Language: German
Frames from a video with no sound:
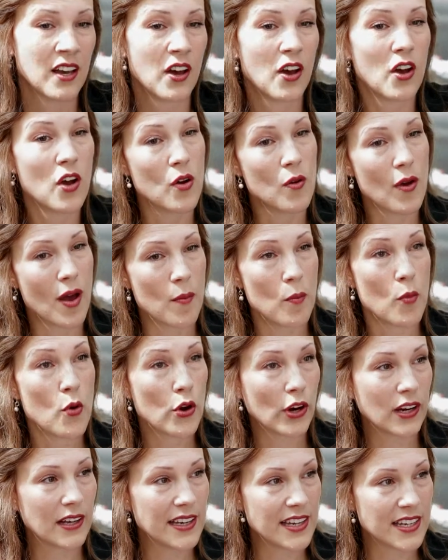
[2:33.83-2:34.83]
äh,
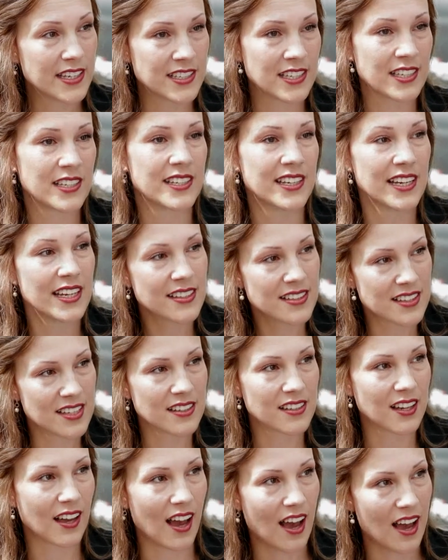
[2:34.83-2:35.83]
ermöglicht
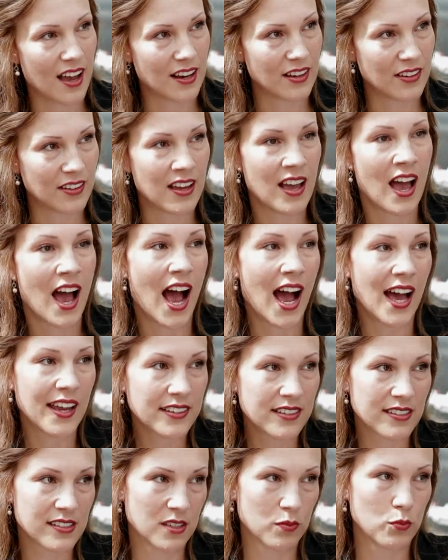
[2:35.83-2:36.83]
dezentrale
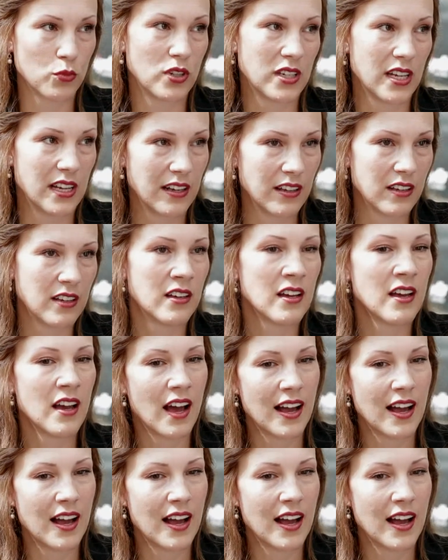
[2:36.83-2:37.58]
Handelsmodelle,